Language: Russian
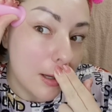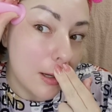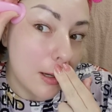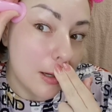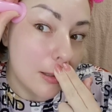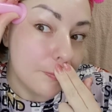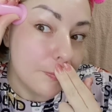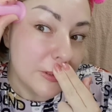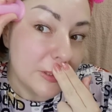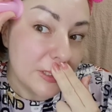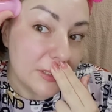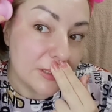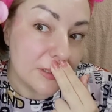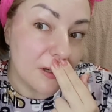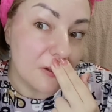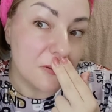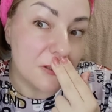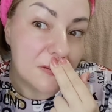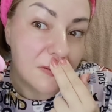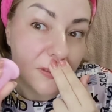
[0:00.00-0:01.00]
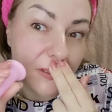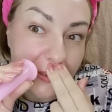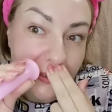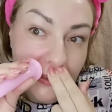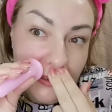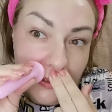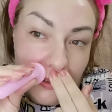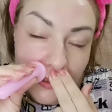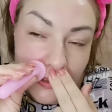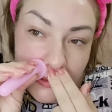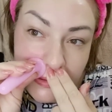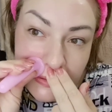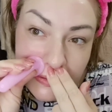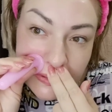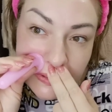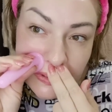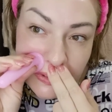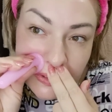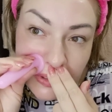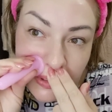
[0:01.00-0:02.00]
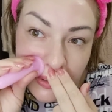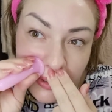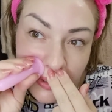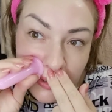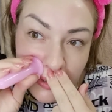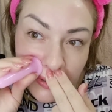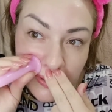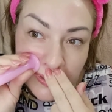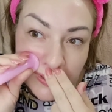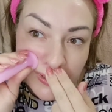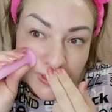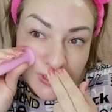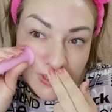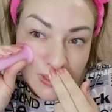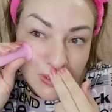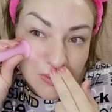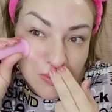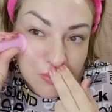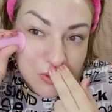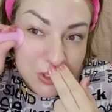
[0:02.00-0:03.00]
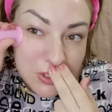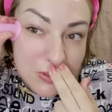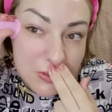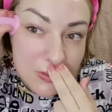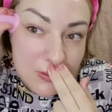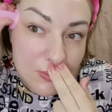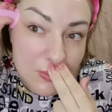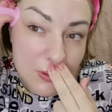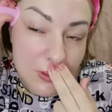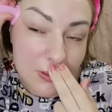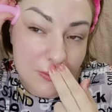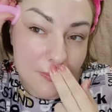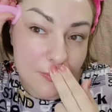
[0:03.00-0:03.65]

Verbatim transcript: Смотрите, какой эффект классный. Вообще супер.